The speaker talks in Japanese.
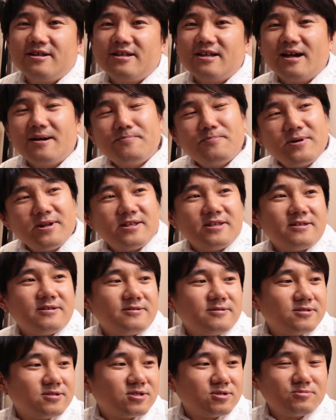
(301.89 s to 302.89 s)
やっぱり
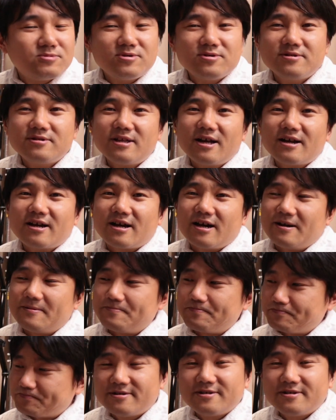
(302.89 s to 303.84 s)
自分なんか